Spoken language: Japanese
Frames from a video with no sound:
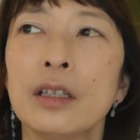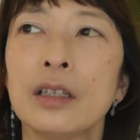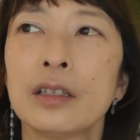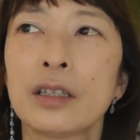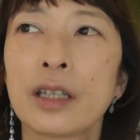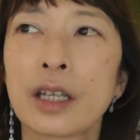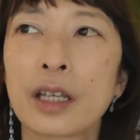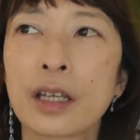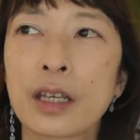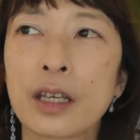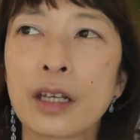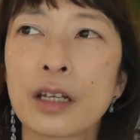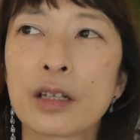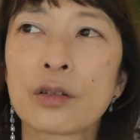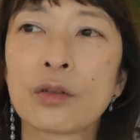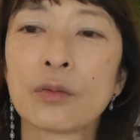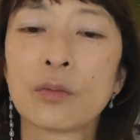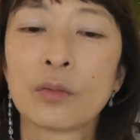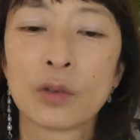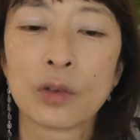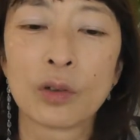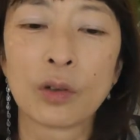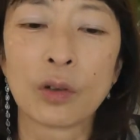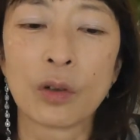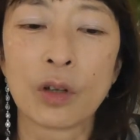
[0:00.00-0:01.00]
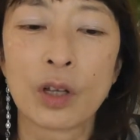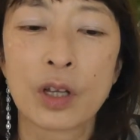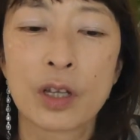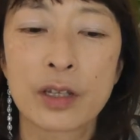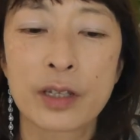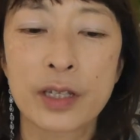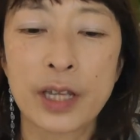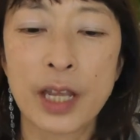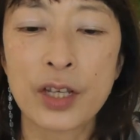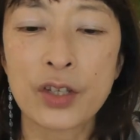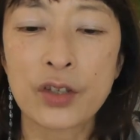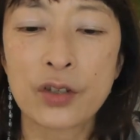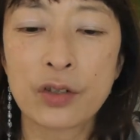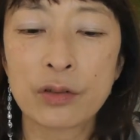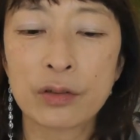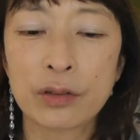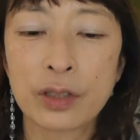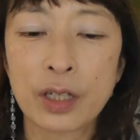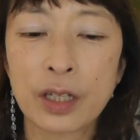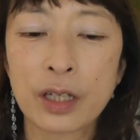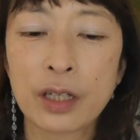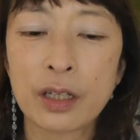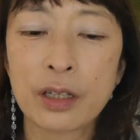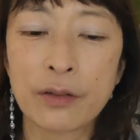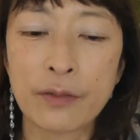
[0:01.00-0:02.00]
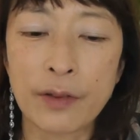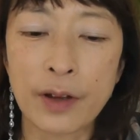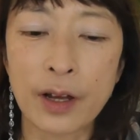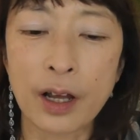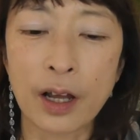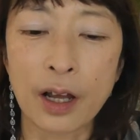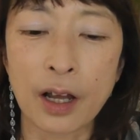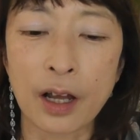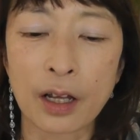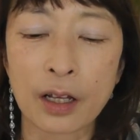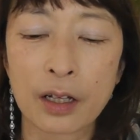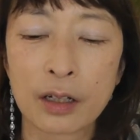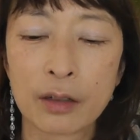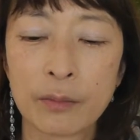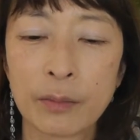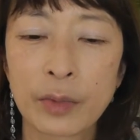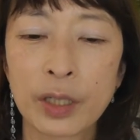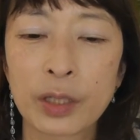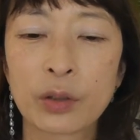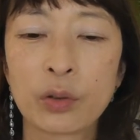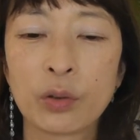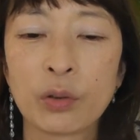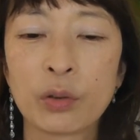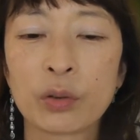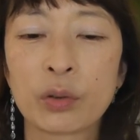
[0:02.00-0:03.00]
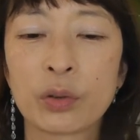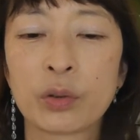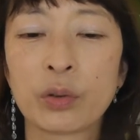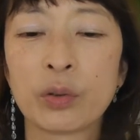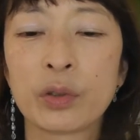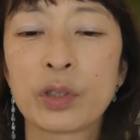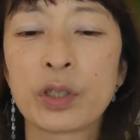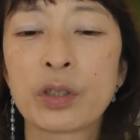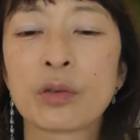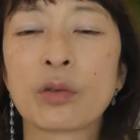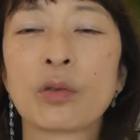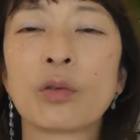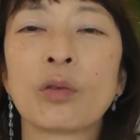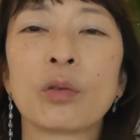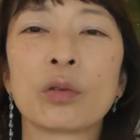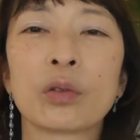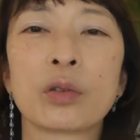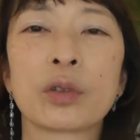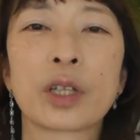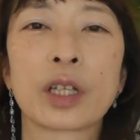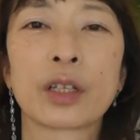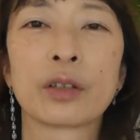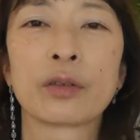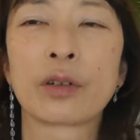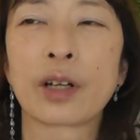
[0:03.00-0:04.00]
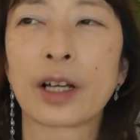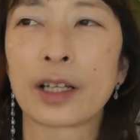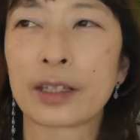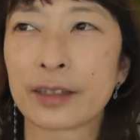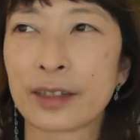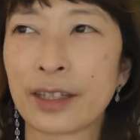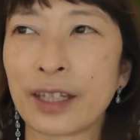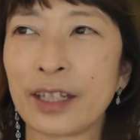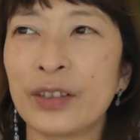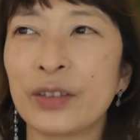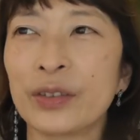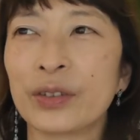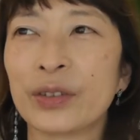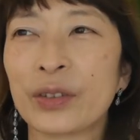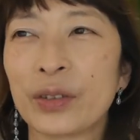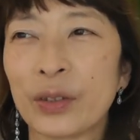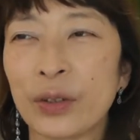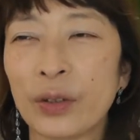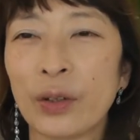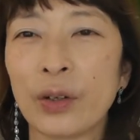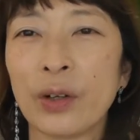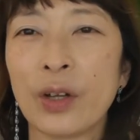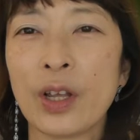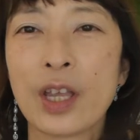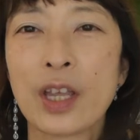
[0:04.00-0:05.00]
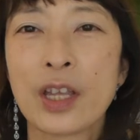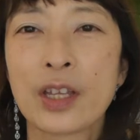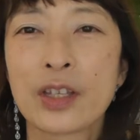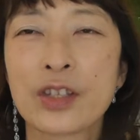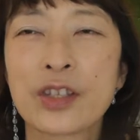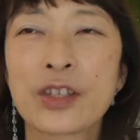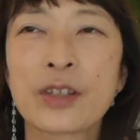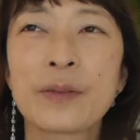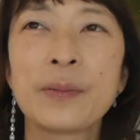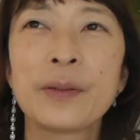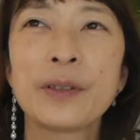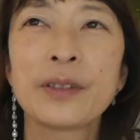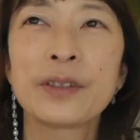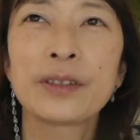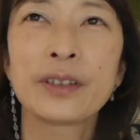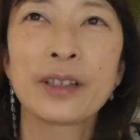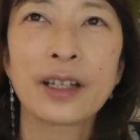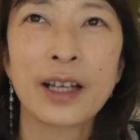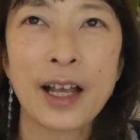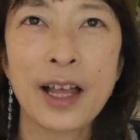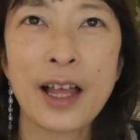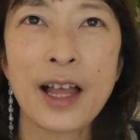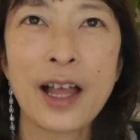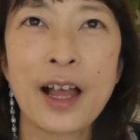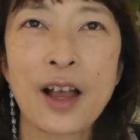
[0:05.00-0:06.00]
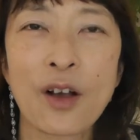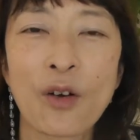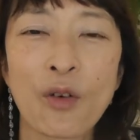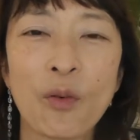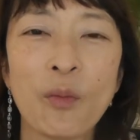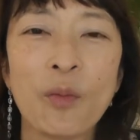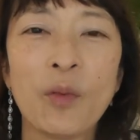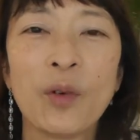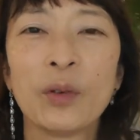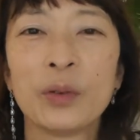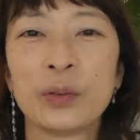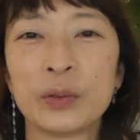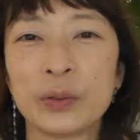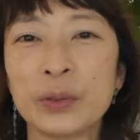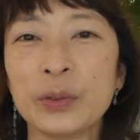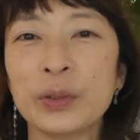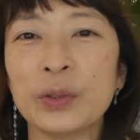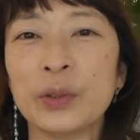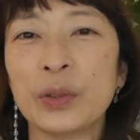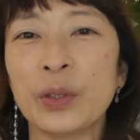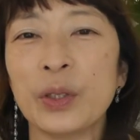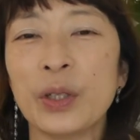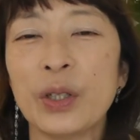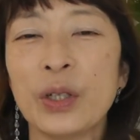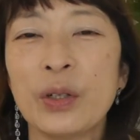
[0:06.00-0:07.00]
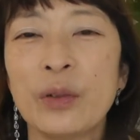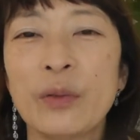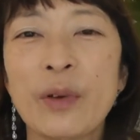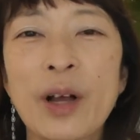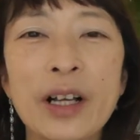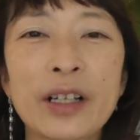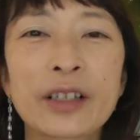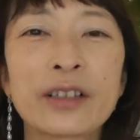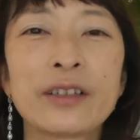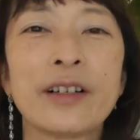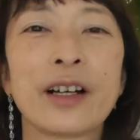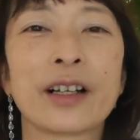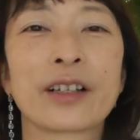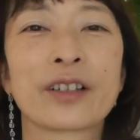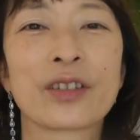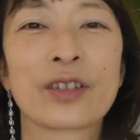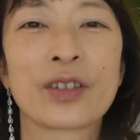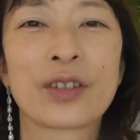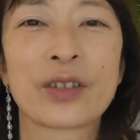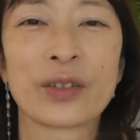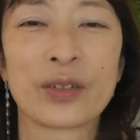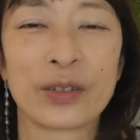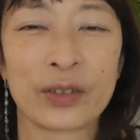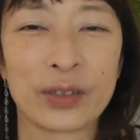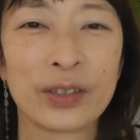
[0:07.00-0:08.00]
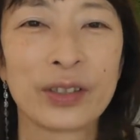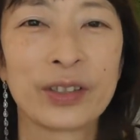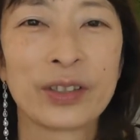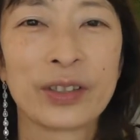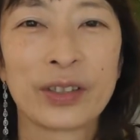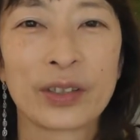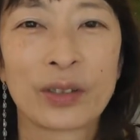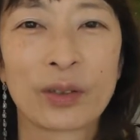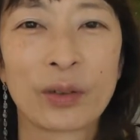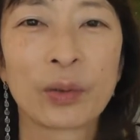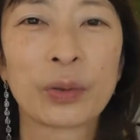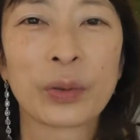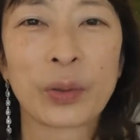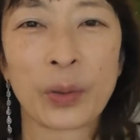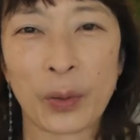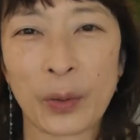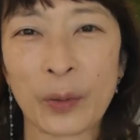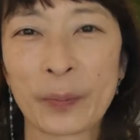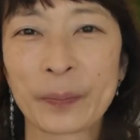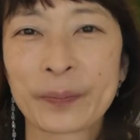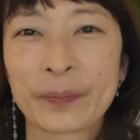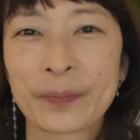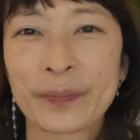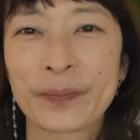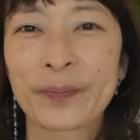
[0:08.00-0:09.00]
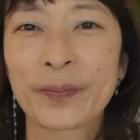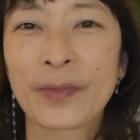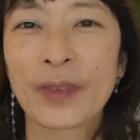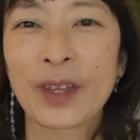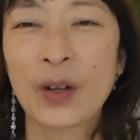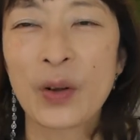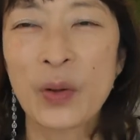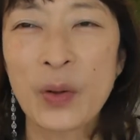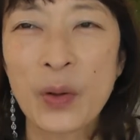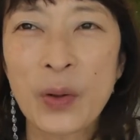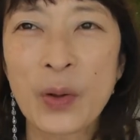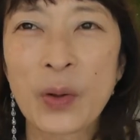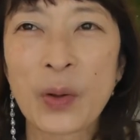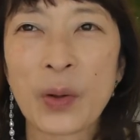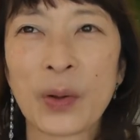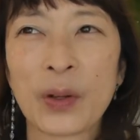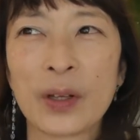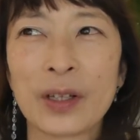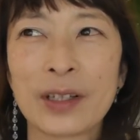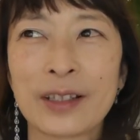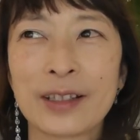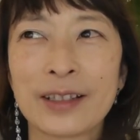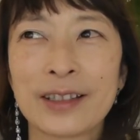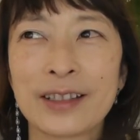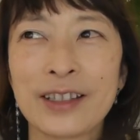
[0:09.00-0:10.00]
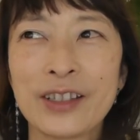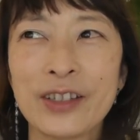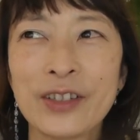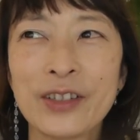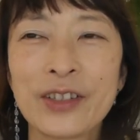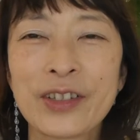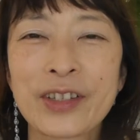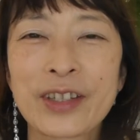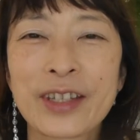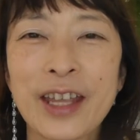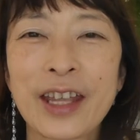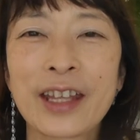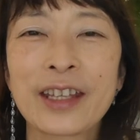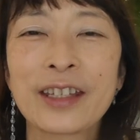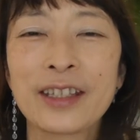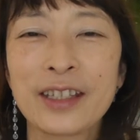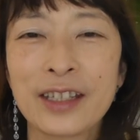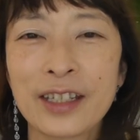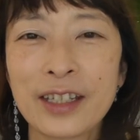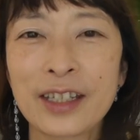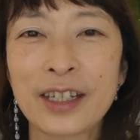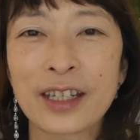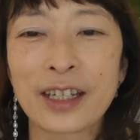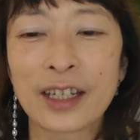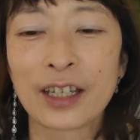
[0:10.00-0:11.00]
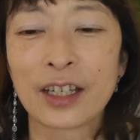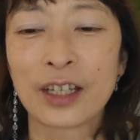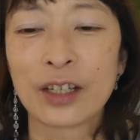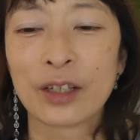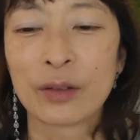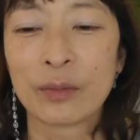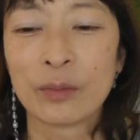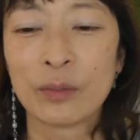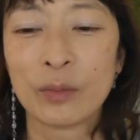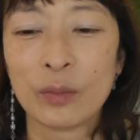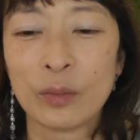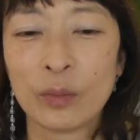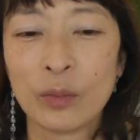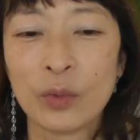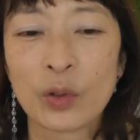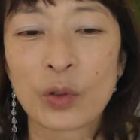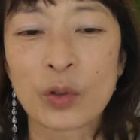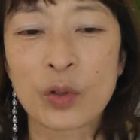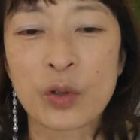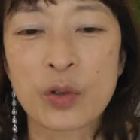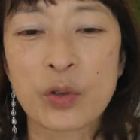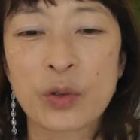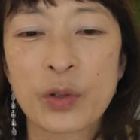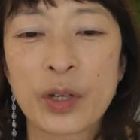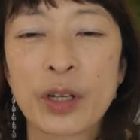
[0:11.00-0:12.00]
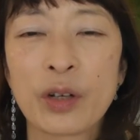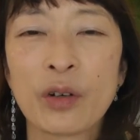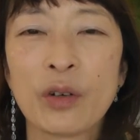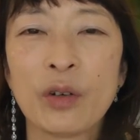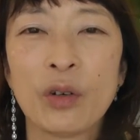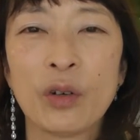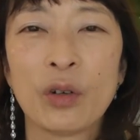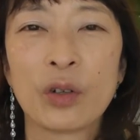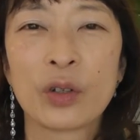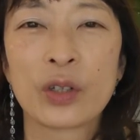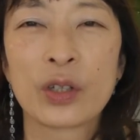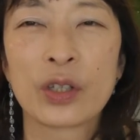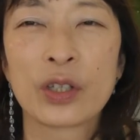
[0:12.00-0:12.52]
だけれども最終的には、まあ、どうどういうことなのかっていうと自分が思うワクワクすることを優先にもうそれを